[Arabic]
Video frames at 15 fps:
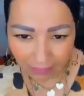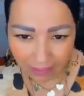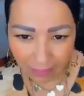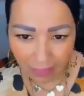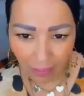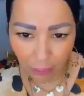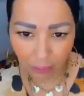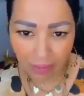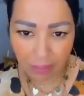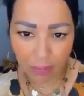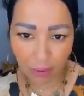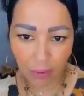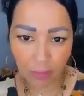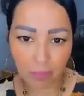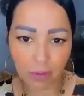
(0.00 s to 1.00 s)
راكي
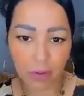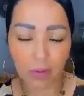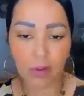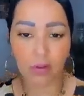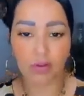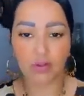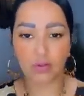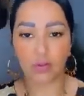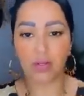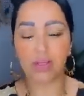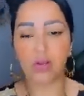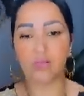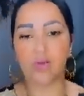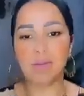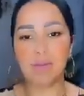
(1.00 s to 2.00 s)
مهوده منهم
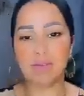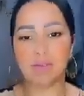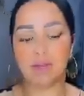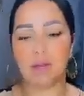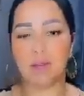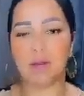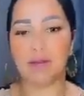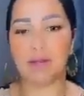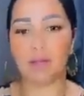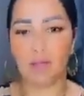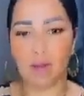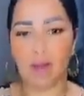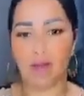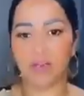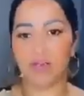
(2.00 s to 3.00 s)
سوريه وفيميزك عمري
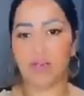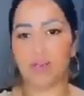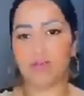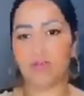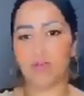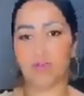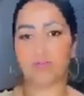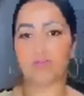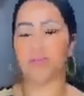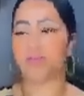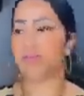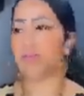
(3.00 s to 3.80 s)
واه هني جايبتهم